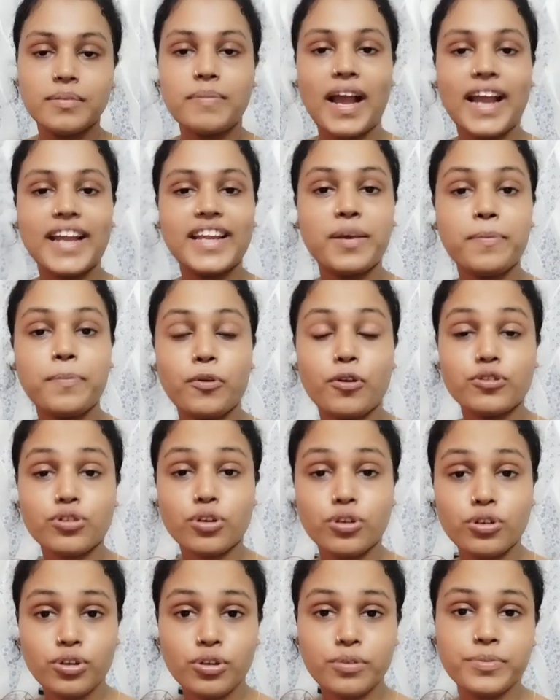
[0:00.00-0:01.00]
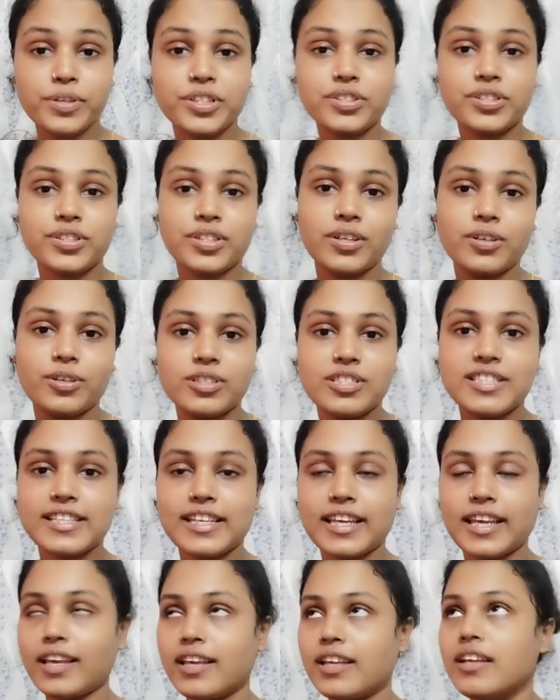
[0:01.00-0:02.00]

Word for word: বাইরে প্রচণ্ড বৃষ্টি হচ্ছে